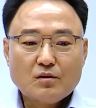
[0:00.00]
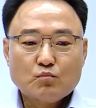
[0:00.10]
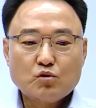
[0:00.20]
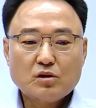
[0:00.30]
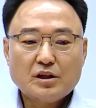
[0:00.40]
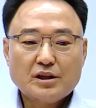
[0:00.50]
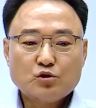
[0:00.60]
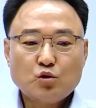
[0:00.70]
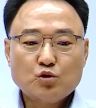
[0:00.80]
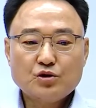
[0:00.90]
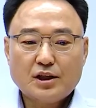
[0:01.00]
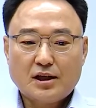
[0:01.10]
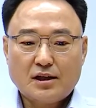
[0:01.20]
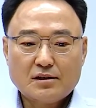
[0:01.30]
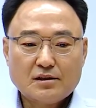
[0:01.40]
물건의
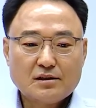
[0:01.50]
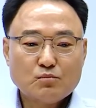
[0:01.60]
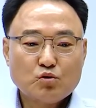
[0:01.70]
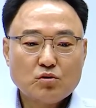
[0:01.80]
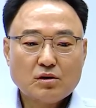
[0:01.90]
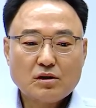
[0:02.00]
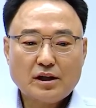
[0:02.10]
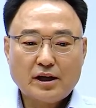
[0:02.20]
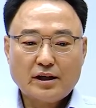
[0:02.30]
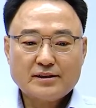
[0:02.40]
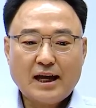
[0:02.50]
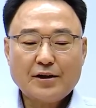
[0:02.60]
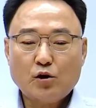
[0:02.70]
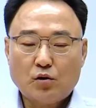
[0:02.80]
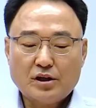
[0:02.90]
소유자가 그 물건의
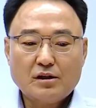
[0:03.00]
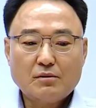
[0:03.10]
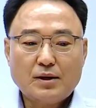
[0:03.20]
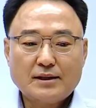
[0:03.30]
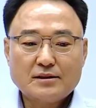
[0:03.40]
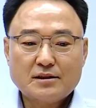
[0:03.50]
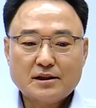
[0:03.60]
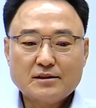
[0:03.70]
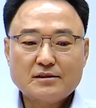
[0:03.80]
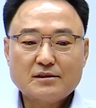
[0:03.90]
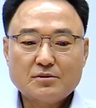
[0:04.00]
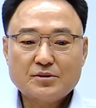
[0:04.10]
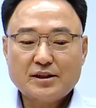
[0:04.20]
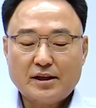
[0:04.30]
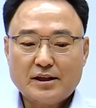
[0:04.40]
상용, 일반적인
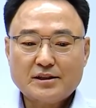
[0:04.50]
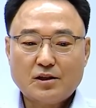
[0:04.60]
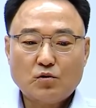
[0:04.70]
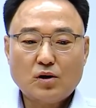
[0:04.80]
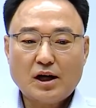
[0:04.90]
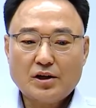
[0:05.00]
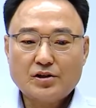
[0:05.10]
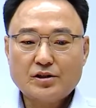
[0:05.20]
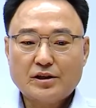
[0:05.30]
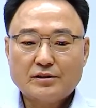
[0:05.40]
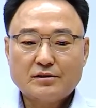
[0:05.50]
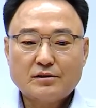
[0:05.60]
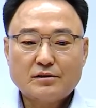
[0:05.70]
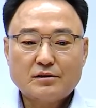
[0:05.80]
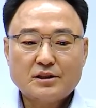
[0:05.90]
쓰임새에 제공하기
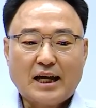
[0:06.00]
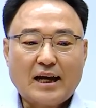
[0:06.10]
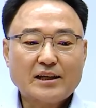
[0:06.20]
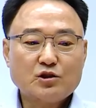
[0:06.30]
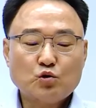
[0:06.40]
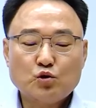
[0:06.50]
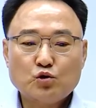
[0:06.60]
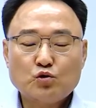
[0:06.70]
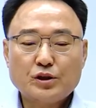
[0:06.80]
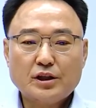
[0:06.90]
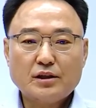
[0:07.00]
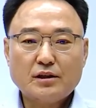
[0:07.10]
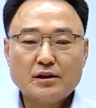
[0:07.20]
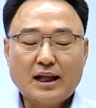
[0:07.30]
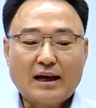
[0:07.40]
위해서 자기
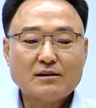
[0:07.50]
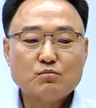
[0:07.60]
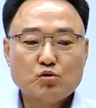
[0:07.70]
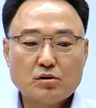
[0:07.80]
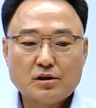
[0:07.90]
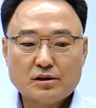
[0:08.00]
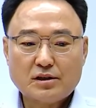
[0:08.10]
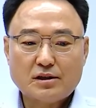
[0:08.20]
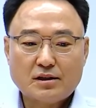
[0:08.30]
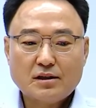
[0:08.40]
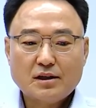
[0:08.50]
소유인 다른 물건을